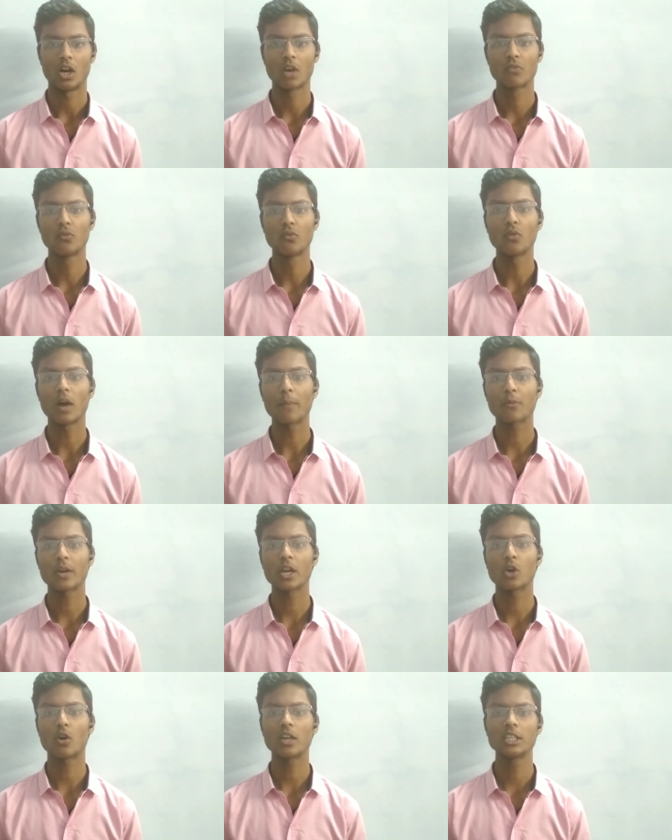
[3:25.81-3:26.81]
और वो आपको
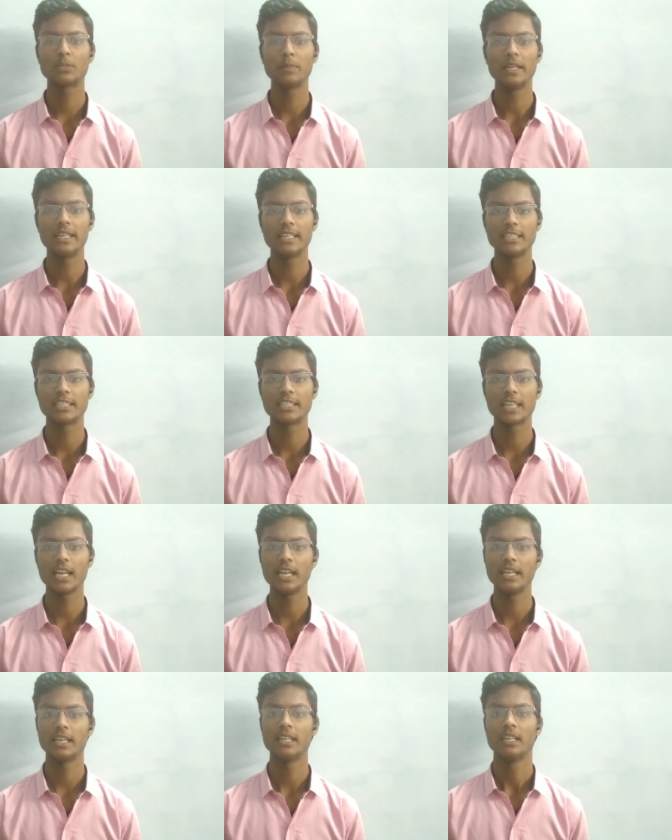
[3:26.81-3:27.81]
एक और स्पीड टेस्ट के
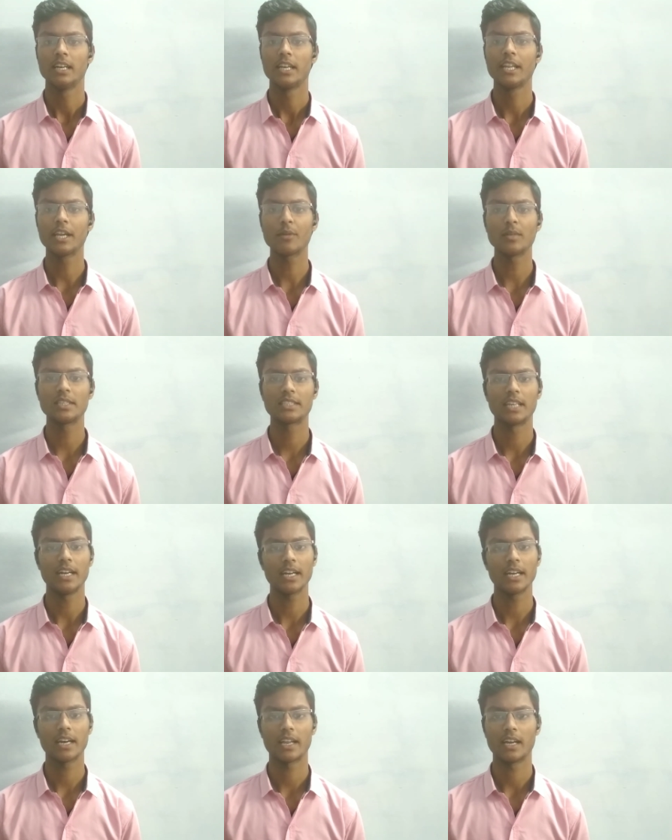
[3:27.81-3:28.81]
लिए रिक्वेस्ट
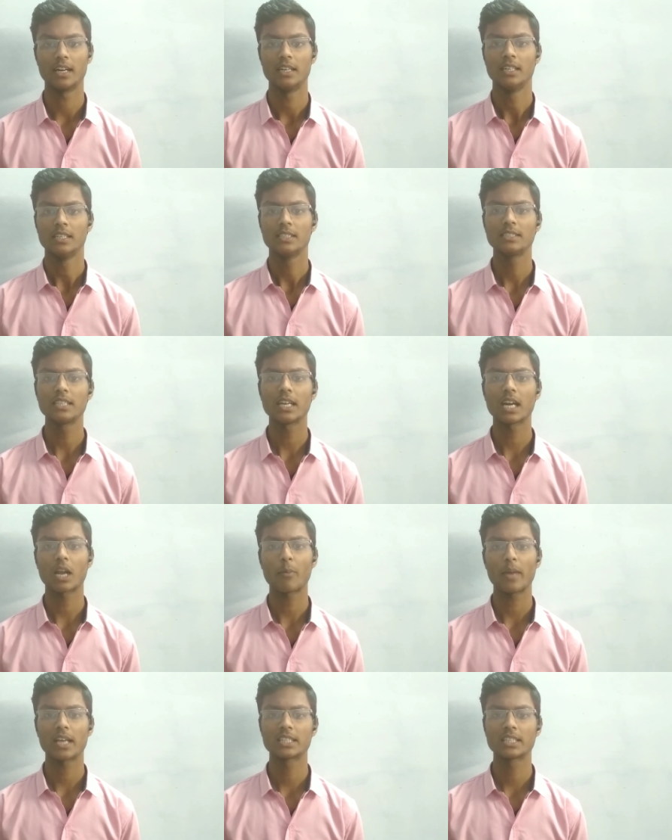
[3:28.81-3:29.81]
सेंड करेगा इसे अगर
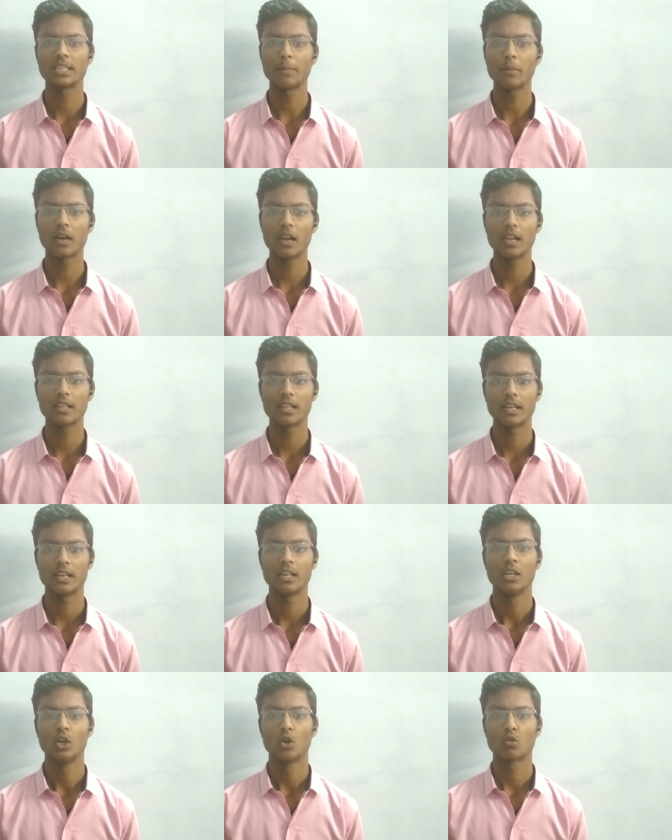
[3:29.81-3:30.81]
आप एक्सेप्ट कर लेते
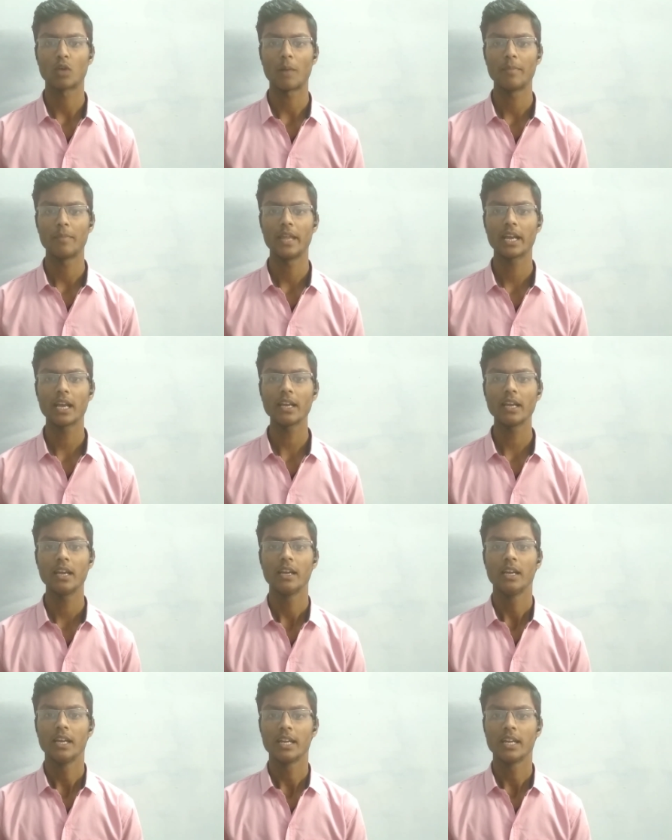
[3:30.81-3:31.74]
हैं तो आप देखेंगे